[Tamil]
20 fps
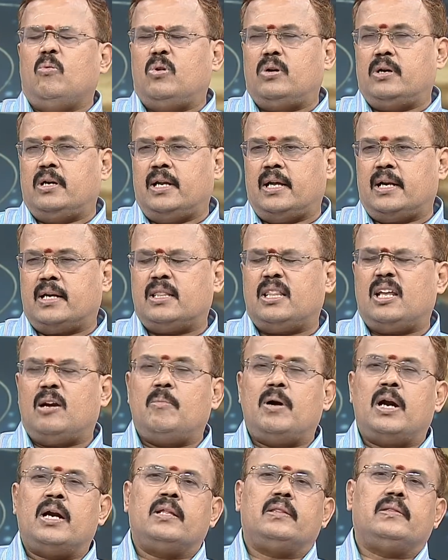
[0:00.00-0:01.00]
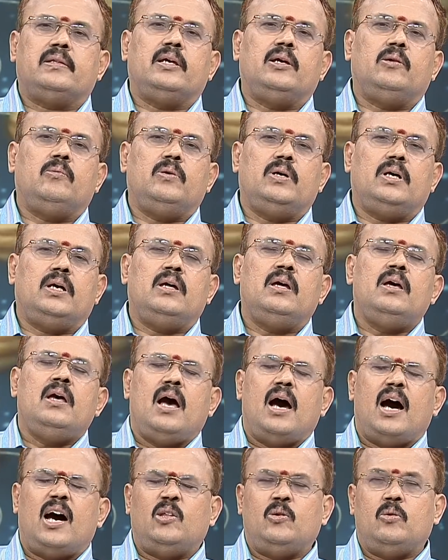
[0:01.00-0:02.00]
ஒரு நிரந்தரமான தீர்வு
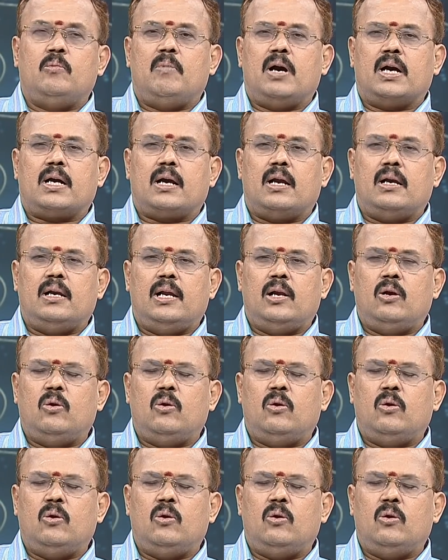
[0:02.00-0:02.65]
அதுவும் மக்கள்